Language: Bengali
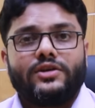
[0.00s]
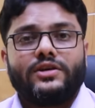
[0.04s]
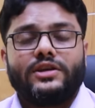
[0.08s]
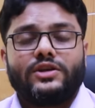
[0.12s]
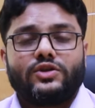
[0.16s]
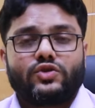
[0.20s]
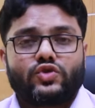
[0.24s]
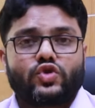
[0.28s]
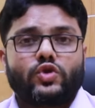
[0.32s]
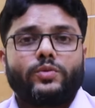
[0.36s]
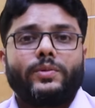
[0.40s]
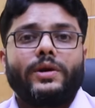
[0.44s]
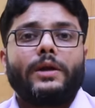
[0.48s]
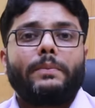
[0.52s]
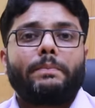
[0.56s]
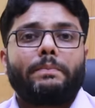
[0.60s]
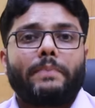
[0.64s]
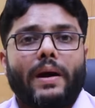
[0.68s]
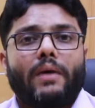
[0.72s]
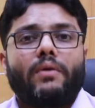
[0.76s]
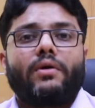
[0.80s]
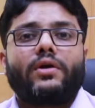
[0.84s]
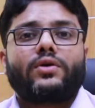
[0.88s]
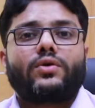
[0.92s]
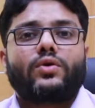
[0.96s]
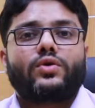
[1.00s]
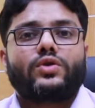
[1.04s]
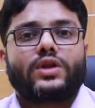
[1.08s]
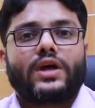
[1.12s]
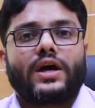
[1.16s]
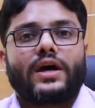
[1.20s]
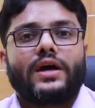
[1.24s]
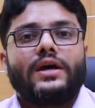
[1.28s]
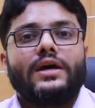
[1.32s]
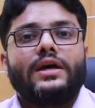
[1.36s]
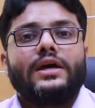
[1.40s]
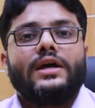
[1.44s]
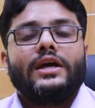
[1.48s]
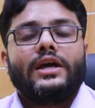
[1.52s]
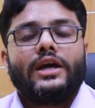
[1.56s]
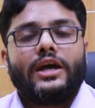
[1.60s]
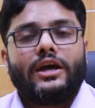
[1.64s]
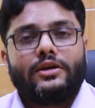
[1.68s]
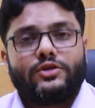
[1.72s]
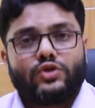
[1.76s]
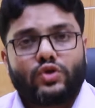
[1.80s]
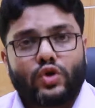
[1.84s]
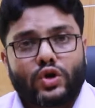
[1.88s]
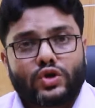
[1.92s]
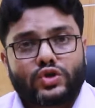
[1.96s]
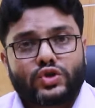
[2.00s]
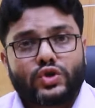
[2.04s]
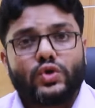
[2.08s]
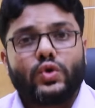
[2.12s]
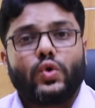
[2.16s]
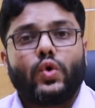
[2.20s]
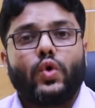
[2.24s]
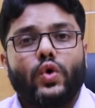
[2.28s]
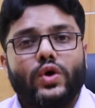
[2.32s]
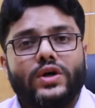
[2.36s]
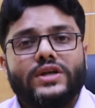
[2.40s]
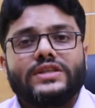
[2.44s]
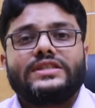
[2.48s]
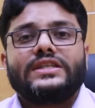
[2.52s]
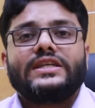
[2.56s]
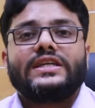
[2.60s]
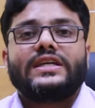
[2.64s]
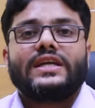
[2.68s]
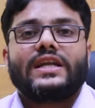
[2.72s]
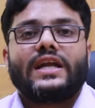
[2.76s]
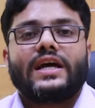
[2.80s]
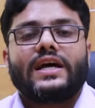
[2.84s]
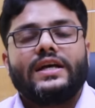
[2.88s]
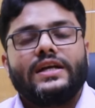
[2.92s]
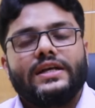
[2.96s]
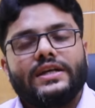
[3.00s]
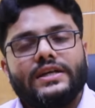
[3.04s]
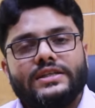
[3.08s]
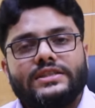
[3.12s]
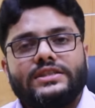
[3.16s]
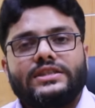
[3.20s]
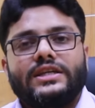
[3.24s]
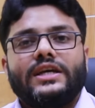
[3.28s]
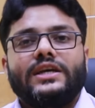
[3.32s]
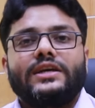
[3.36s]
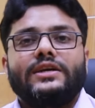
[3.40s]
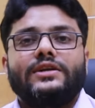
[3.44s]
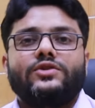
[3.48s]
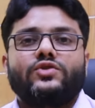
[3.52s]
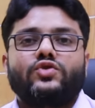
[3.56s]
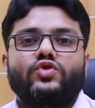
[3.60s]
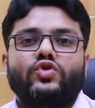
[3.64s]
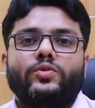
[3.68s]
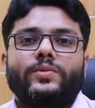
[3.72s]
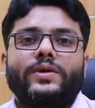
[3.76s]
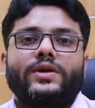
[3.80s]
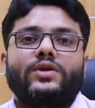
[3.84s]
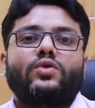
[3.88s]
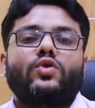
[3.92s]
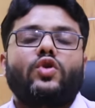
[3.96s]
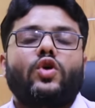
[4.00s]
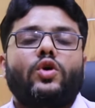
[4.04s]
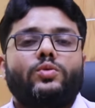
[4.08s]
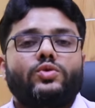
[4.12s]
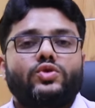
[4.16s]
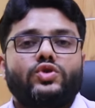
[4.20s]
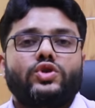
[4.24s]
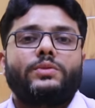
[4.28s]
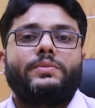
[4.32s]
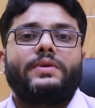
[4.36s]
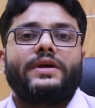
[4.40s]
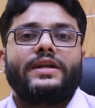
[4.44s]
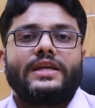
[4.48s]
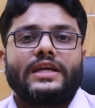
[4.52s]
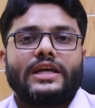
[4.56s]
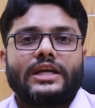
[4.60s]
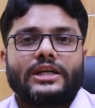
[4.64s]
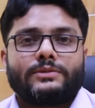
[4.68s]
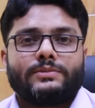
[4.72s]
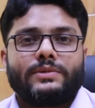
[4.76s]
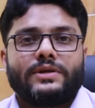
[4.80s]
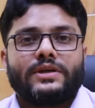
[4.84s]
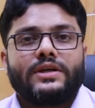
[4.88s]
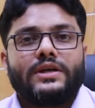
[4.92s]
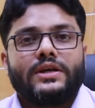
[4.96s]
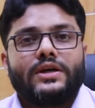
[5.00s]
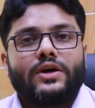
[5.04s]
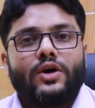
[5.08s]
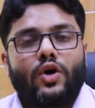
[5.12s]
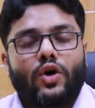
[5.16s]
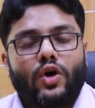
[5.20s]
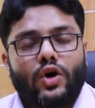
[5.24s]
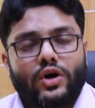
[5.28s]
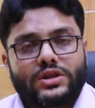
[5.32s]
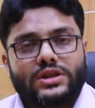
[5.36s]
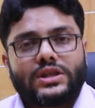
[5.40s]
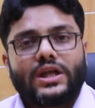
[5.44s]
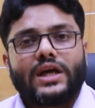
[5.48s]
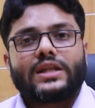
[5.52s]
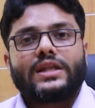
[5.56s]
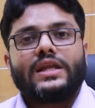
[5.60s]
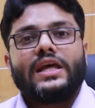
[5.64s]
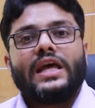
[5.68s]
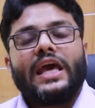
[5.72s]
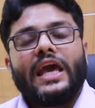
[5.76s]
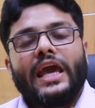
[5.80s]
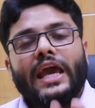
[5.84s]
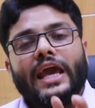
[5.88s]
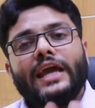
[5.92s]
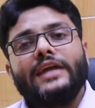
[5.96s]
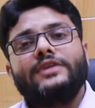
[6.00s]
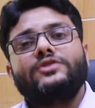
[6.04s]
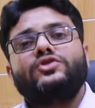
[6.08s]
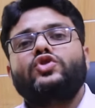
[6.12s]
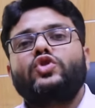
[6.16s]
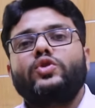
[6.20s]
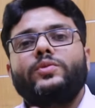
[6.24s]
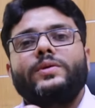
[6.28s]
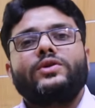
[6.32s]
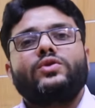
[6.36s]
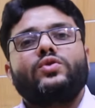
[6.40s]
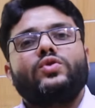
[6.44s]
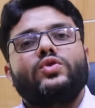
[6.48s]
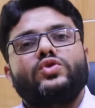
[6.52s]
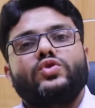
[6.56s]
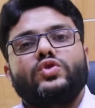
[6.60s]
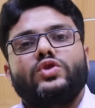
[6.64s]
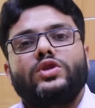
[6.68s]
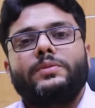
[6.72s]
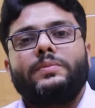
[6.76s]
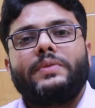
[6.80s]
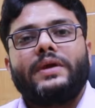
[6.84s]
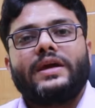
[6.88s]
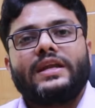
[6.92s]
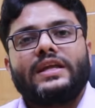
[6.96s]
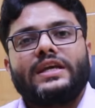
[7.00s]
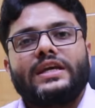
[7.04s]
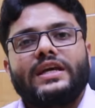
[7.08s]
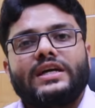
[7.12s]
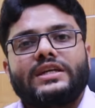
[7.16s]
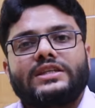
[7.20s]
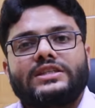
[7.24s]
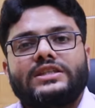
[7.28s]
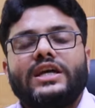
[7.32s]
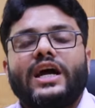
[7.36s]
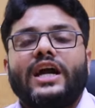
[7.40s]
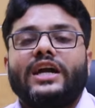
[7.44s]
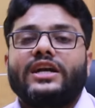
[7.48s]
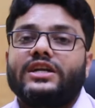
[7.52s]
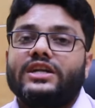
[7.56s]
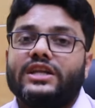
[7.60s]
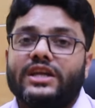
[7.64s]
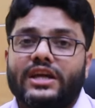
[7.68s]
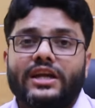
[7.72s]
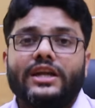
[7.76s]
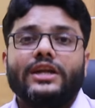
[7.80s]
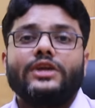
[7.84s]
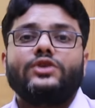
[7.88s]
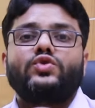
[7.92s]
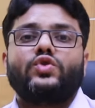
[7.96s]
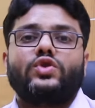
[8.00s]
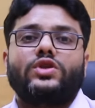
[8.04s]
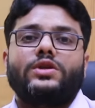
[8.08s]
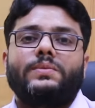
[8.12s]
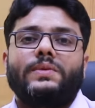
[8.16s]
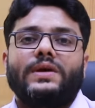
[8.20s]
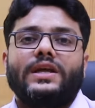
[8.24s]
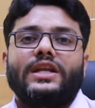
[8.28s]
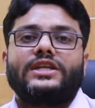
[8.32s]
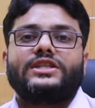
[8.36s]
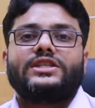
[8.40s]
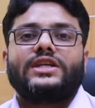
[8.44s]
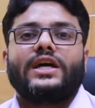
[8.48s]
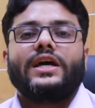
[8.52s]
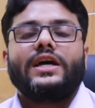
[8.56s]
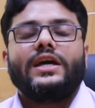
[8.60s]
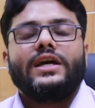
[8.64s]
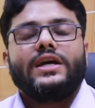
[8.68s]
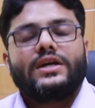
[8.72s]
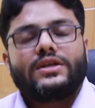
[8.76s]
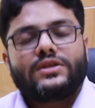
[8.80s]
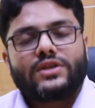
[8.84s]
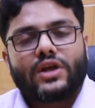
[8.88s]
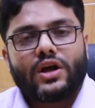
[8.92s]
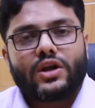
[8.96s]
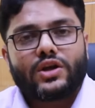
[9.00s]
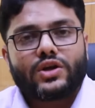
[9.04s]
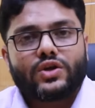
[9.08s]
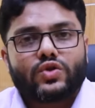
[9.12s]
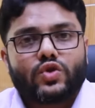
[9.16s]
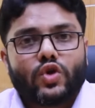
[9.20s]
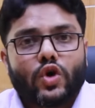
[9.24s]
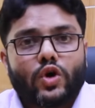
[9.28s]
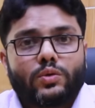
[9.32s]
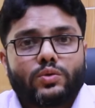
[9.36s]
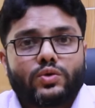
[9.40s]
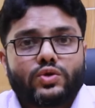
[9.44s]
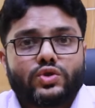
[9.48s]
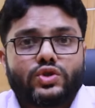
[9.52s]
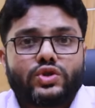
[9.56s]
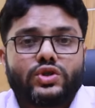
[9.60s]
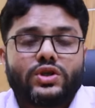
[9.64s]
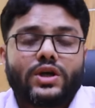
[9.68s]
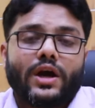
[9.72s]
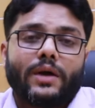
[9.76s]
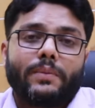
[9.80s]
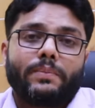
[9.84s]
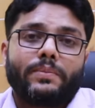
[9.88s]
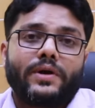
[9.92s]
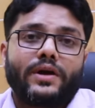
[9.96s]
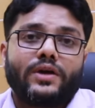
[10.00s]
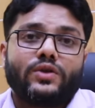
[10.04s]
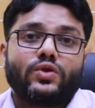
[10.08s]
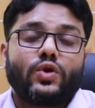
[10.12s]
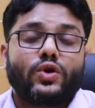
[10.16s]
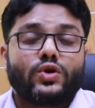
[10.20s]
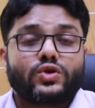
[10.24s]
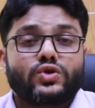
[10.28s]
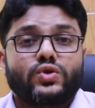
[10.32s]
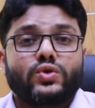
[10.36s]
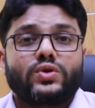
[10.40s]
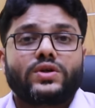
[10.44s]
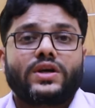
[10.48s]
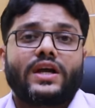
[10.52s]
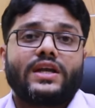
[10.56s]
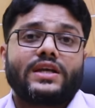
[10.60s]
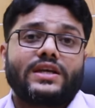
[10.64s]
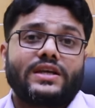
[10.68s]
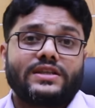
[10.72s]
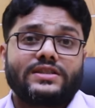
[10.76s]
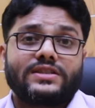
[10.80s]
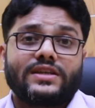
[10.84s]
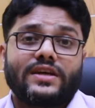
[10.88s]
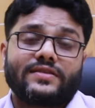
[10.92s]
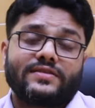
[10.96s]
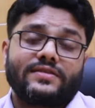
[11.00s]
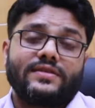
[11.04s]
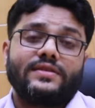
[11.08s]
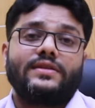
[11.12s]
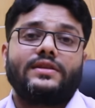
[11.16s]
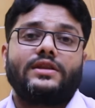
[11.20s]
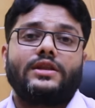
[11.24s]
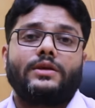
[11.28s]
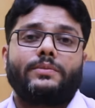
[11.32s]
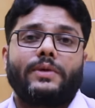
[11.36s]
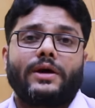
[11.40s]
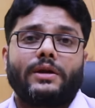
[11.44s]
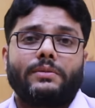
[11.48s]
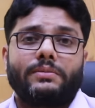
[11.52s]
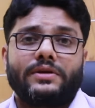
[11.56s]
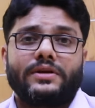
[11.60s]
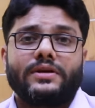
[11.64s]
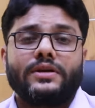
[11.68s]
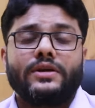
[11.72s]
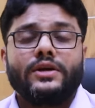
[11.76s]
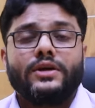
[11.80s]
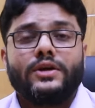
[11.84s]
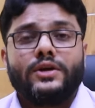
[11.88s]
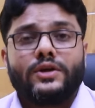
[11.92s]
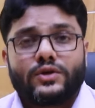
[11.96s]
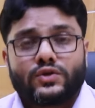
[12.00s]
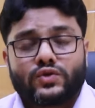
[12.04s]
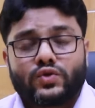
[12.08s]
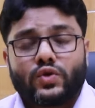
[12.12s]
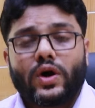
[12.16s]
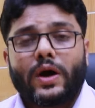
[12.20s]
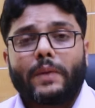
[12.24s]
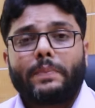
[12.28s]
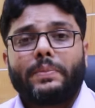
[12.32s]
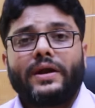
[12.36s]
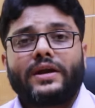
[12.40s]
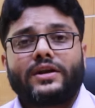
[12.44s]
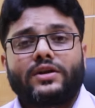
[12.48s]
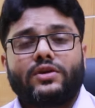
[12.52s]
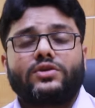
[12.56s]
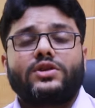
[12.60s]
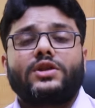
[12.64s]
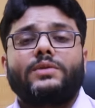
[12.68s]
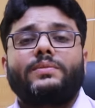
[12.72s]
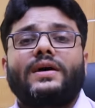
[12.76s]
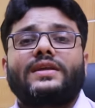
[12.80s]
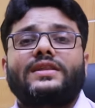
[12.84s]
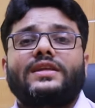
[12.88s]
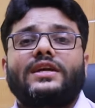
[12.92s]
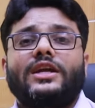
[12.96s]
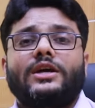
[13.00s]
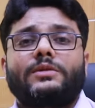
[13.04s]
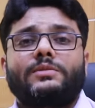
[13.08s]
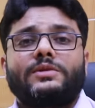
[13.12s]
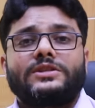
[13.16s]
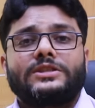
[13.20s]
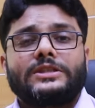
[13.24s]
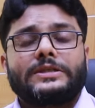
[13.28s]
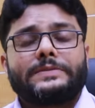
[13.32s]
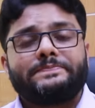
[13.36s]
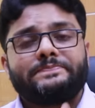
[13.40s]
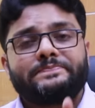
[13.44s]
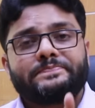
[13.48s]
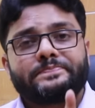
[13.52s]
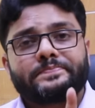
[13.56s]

ইনস্ট্রুমেন্ট পাওয়ার কথা ধর্ষণ হয়েছে কিনা সেই ইনস্ট্রুমেন্টগুলো অবশ্যই বেরিয়ে আসবে অর্থাৎ এই ইনস্ট্রুমেন্টগুলো যদি বেরিয়ে আসে আর ডিএনএ যদি মিলে যায় তাহলে কিন্তু অবশ্যই আপনারা ধর্ষণকারীকে শাস্তি দিতে পারবেন সো আপনার একটা কথা মাথায় রাখবেন যে